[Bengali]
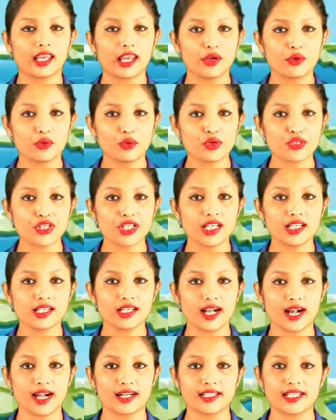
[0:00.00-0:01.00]

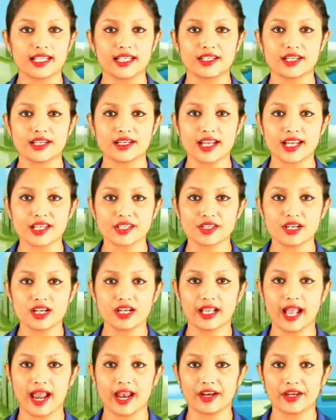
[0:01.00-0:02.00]
কিউকুশিন কান
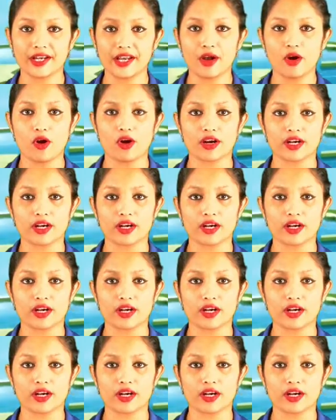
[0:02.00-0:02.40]
ইন্টারন্যাশনাল ক্যারাটে